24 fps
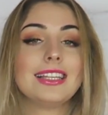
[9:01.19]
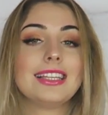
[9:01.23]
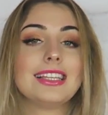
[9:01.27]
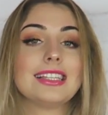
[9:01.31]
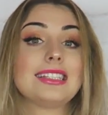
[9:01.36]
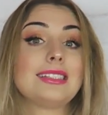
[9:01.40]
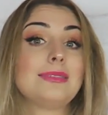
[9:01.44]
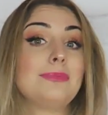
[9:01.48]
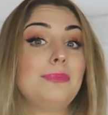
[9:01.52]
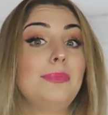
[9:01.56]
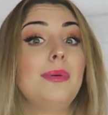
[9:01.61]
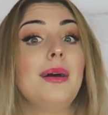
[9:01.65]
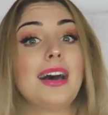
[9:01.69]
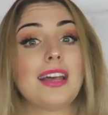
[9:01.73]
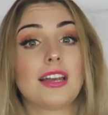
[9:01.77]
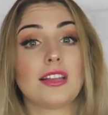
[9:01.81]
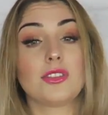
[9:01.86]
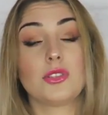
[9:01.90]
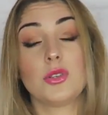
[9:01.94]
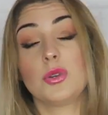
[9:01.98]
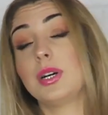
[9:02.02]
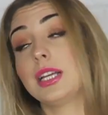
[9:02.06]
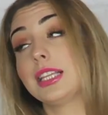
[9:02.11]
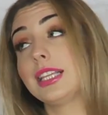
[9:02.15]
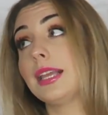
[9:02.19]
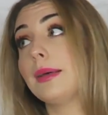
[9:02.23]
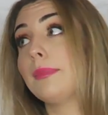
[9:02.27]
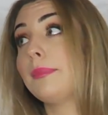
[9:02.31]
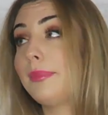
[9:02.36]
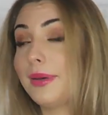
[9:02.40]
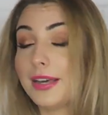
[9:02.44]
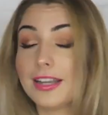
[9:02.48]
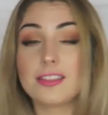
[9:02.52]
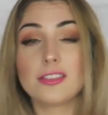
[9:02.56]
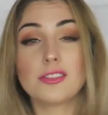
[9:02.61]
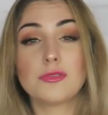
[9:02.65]
jest bardzo ładna,
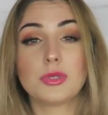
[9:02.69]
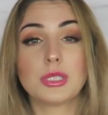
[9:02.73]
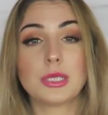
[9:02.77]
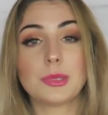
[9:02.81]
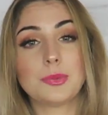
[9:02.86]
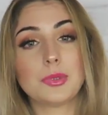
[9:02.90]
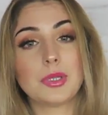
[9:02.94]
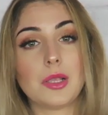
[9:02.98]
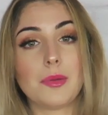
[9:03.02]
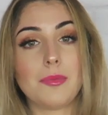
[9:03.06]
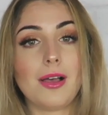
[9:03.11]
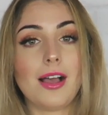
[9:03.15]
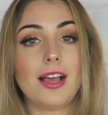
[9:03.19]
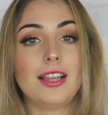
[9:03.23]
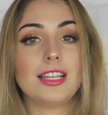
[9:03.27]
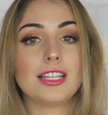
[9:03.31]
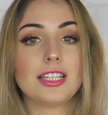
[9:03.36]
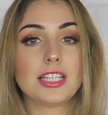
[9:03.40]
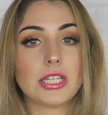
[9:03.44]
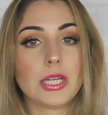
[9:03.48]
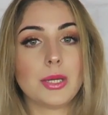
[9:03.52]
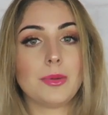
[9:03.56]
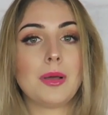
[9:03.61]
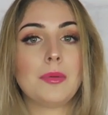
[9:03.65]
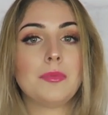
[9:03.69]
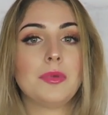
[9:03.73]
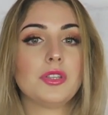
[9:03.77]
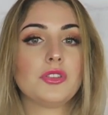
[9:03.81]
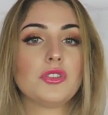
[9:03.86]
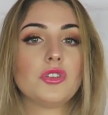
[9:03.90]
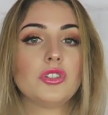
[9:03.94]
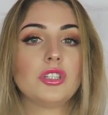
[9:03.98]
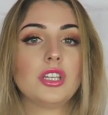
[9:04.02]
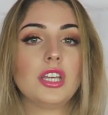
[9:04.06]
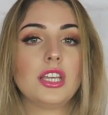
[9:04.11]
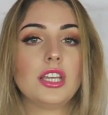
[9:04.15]
bardzo mi podoba, ale trzeba
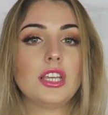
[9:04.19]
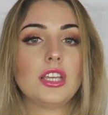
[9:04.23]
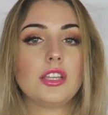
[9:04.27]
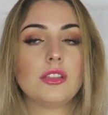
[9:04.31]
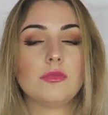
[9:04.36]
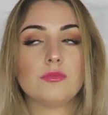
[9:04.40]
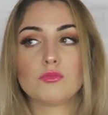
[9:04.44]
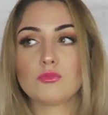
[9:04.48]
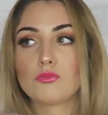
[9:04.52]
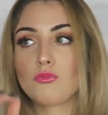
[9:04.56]
mieć do niej